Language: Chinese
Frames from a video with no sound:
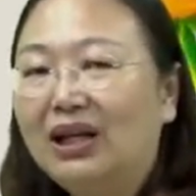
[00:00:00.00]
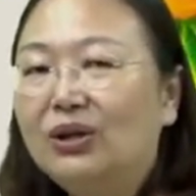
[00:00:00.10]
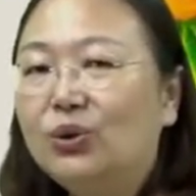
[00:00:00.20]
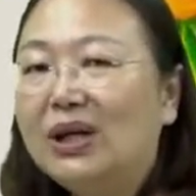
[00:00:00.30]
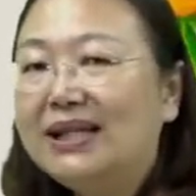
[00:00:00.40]

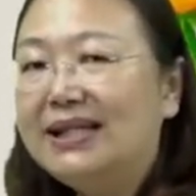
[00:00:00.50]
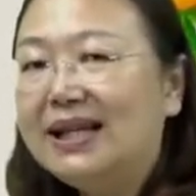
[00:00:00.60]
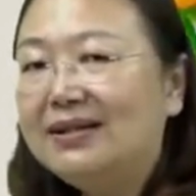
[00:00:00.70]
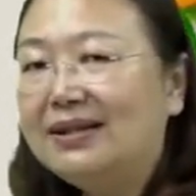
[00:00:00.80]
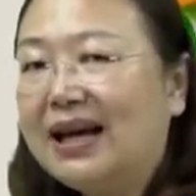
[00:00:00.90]
所以，
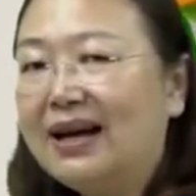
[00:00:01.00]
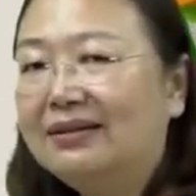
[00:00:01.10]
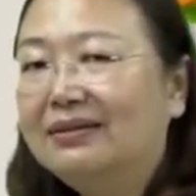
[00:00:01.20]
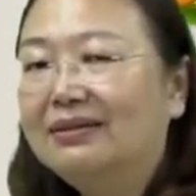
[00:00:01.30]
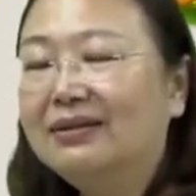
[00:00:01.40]
建
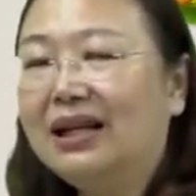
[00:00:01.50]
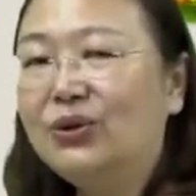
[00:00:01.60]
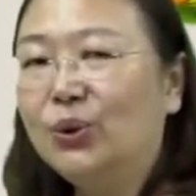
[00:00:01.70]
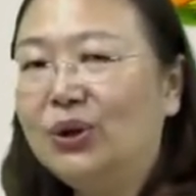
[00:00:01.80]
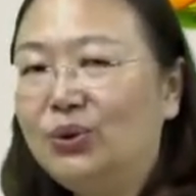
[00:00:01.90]
商他
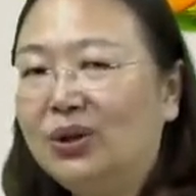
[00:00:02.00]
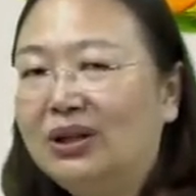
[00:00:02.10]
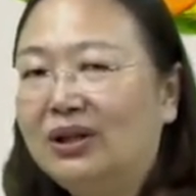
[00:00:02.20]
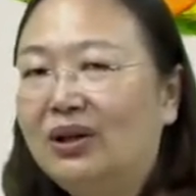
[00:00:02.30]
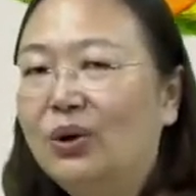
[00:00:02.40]
就会觉
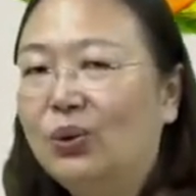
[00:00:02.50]
得